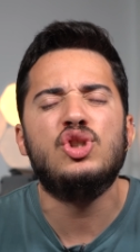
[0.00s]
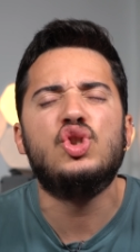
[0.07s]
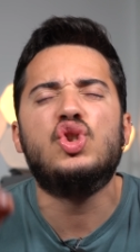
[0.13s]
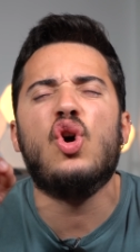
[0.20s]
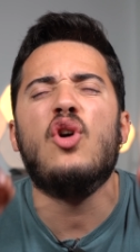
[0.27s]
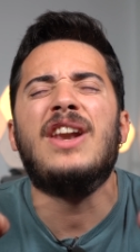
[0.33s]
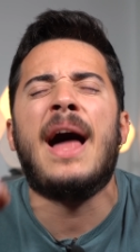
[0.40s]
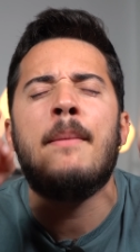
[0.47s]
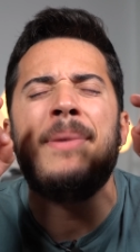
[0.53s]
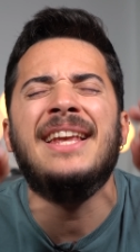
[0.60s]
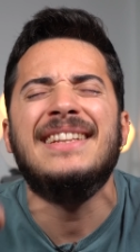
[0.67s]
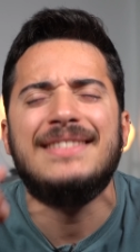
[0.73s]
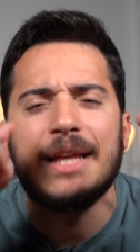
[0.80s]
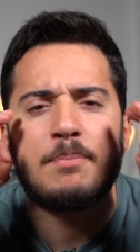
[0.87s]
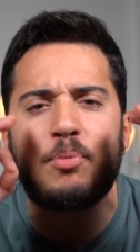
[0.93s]

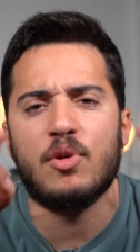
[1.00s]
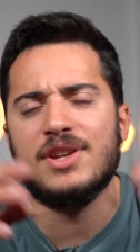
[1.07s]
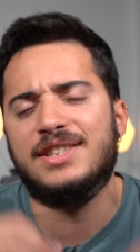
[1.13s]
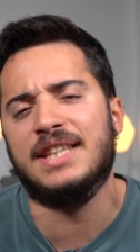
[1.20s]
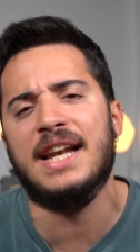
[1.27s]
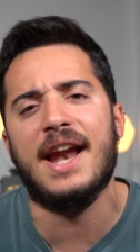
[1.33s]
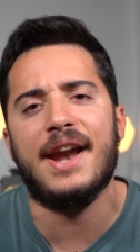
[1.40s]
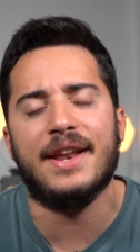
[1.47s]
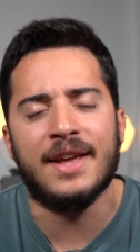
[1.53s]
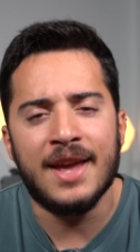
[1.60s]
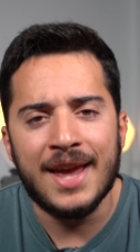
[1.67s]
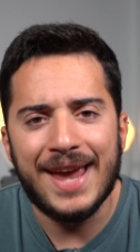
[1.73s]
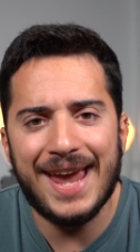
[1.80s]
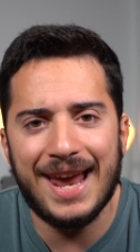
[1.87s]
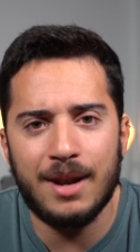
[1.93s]
solamente puedes tener
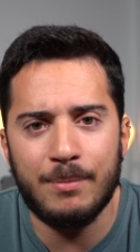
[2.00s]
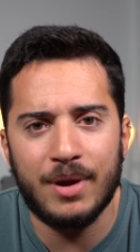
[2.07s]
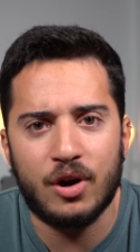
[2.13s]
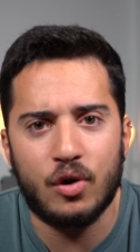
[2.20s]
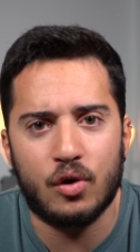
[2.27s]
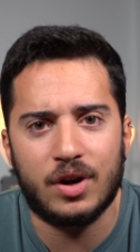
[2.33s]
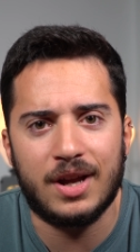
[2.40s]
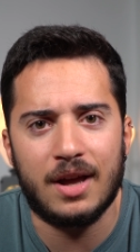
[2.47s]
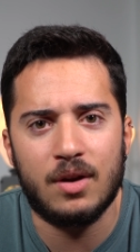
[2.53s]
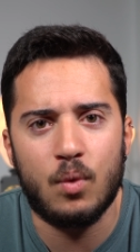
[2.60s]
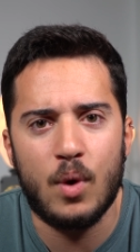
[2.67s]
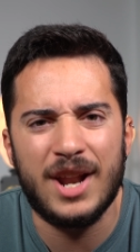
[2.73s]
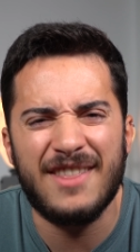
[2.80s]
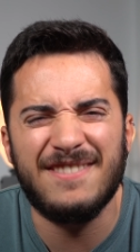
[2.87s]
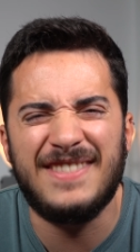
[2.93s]
el mejor
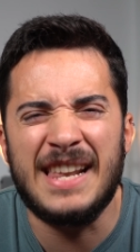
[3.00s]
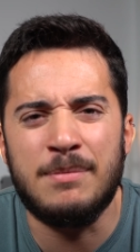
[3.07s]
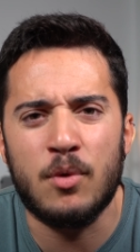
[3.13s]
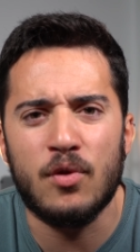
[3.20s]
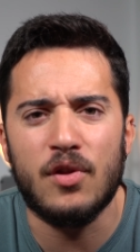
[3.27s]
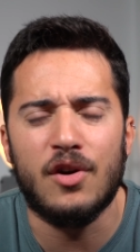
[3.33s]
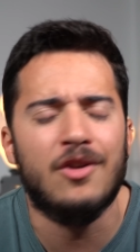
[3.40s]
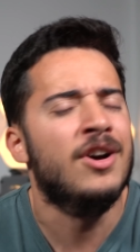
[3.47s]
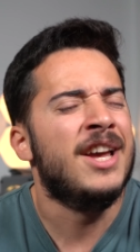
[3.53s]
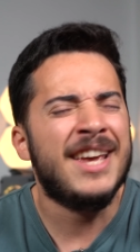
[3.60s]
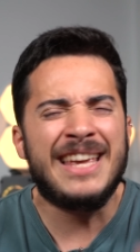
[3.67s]
hardware del mundo.